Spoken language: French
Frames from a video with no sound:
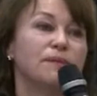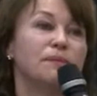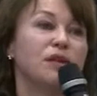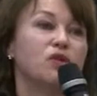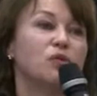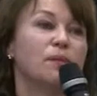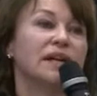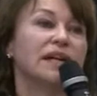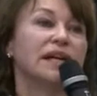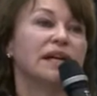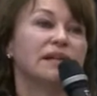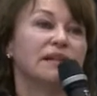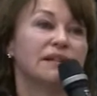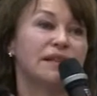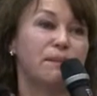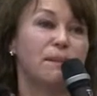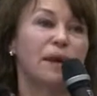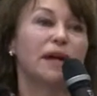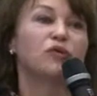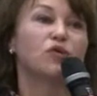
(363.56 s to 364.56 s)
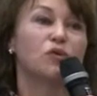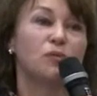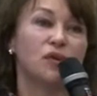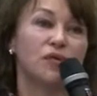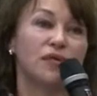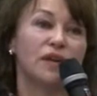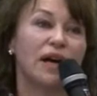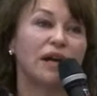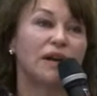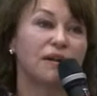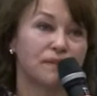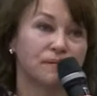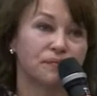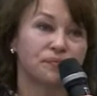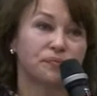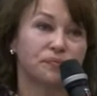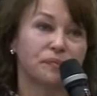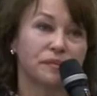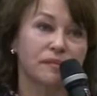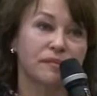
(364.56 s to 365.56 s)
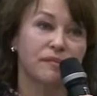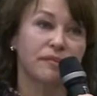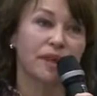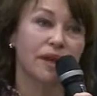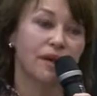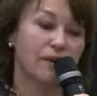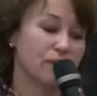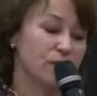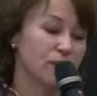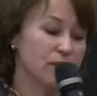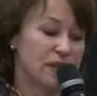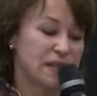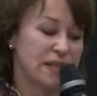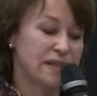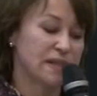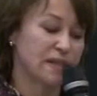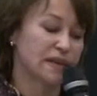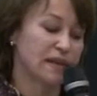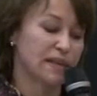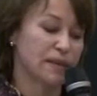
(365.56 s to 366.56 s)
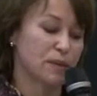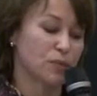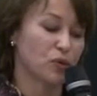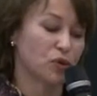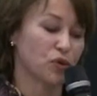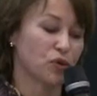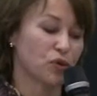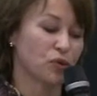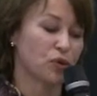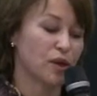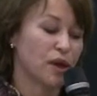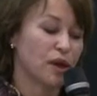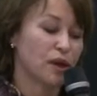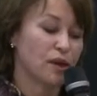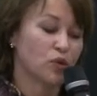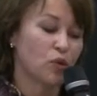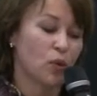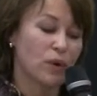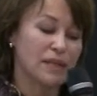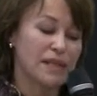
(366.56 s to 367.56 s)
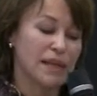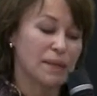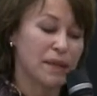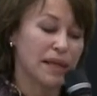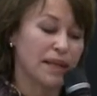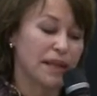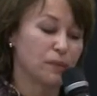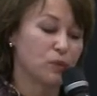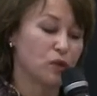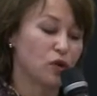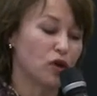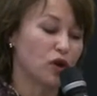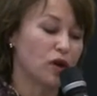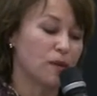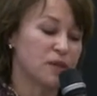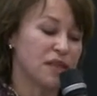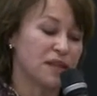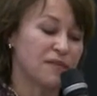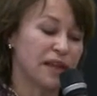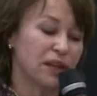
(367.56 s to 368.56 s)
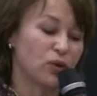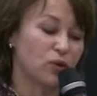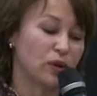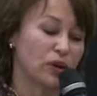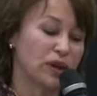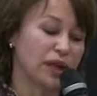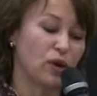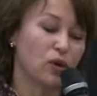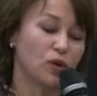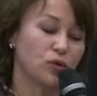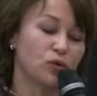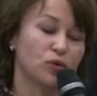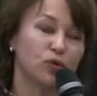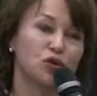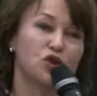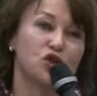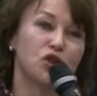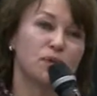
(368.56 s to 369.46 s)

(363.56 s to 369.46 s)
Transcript: de manière départementale. Et ça, c'est très important. Troisième étape du club, ça va être des rencontres de job